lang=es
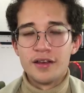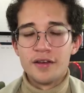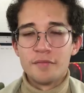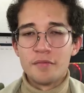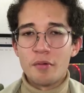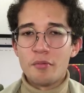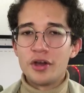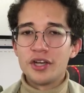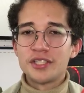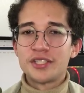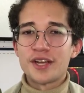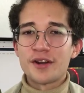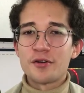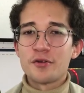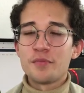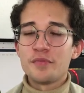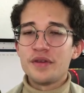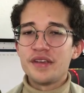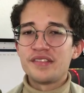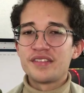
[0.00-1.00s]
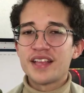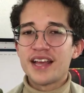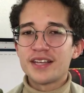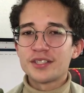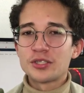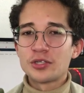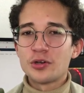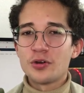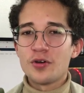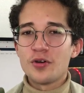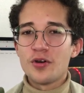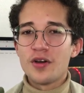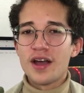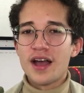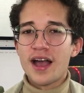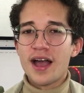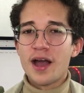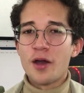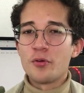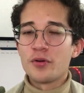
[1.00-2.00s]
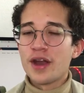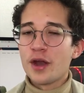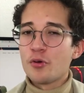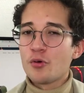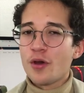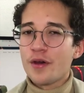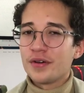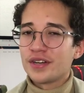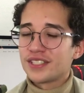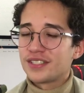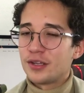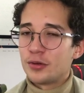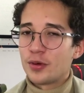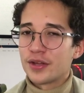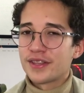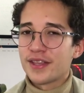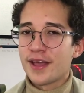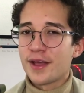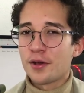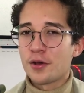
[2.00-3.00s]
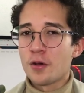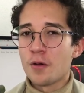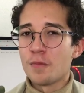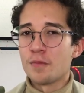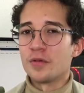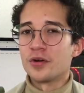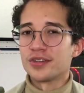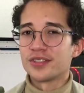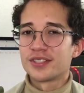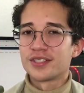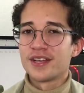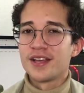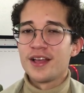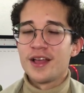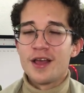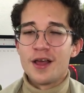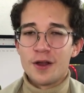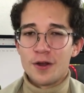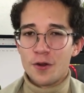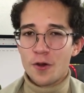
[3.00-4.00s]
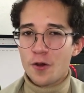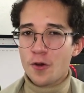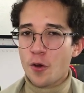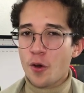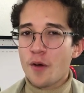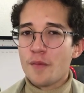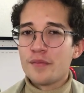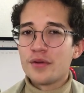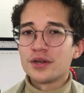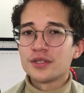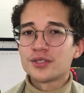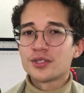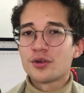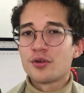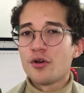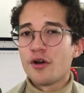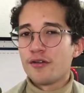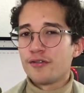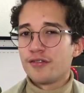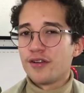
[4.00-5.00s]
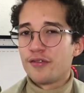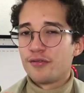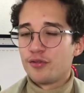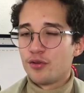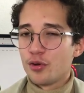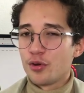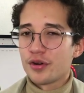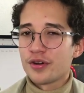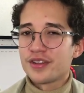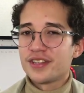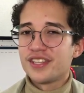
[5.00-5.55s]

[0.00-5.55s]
Vamos a echarle un vistazo a una nueva silueta de Converse, los Converse Golf Le Fleur